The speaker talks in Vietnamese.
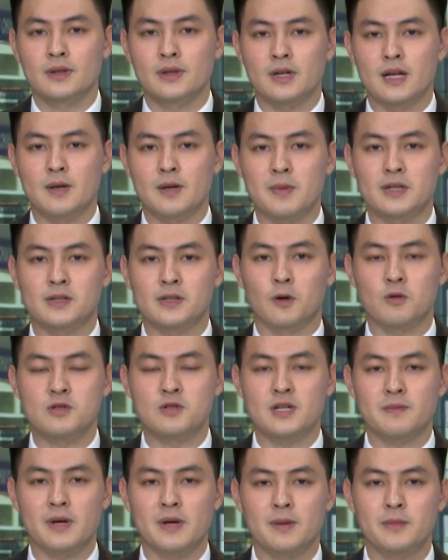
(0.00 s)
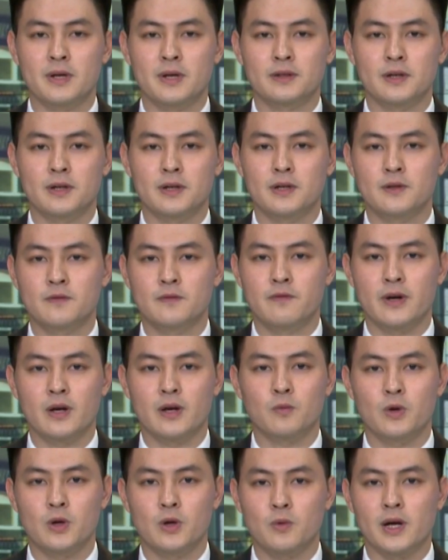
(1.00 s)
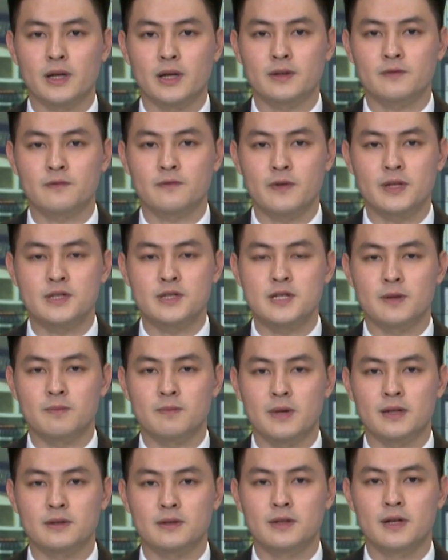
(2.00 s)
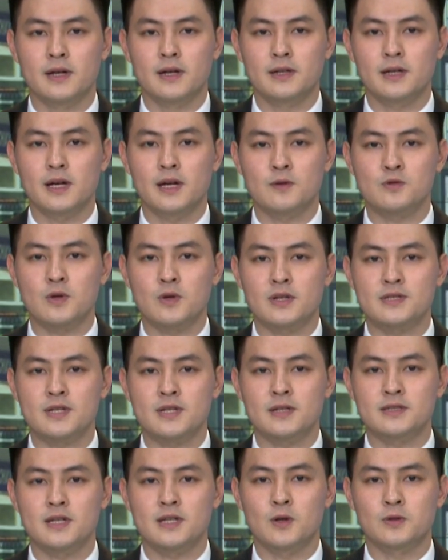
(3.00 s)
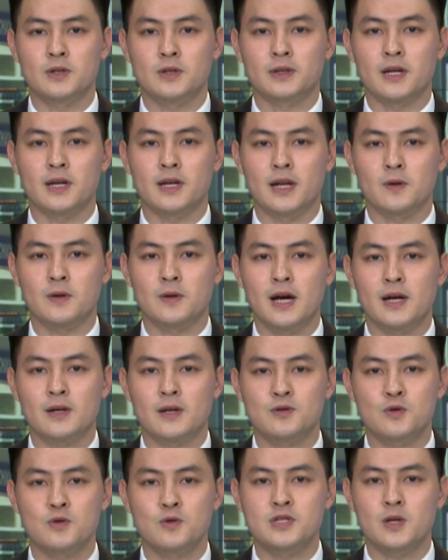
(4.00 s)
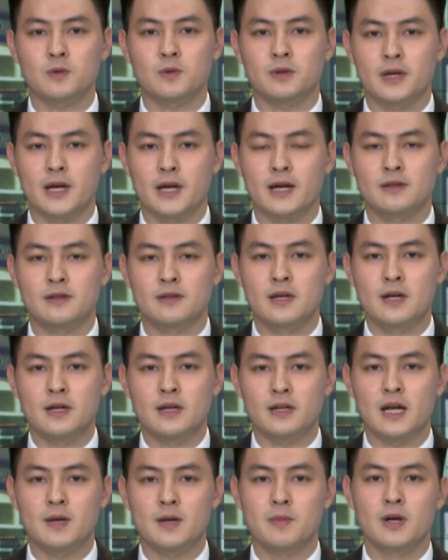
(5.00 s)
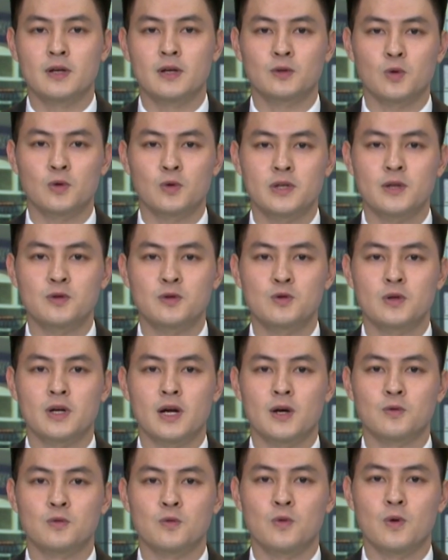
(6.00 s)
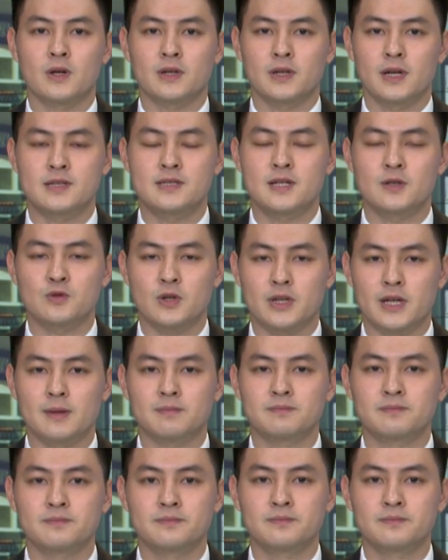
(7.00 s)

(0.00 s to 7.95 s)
Năm 2024, việc quy hoạch phát triển mạng lưới kinh doanh xăng dầu được tỉnh Lào Cai chú trọng thực hiện, đáp ứng tốt nhất nhu cầu của người dân doanh nghiệp.